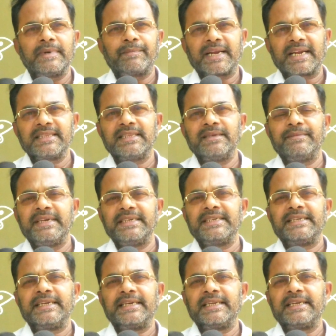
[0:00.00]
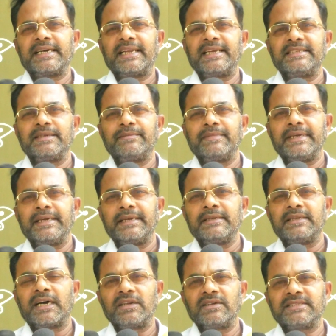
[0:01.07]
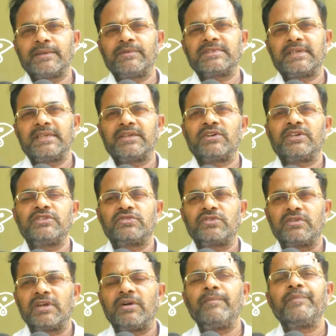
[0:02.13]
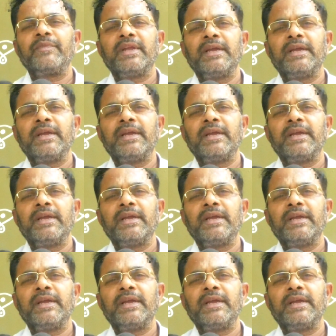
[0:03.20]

ప్రగతి బీజీ డిగ్రీ కాలేజీ అని నాలుగు సంవత్సరాలు నిర్వహిస్తున్నాం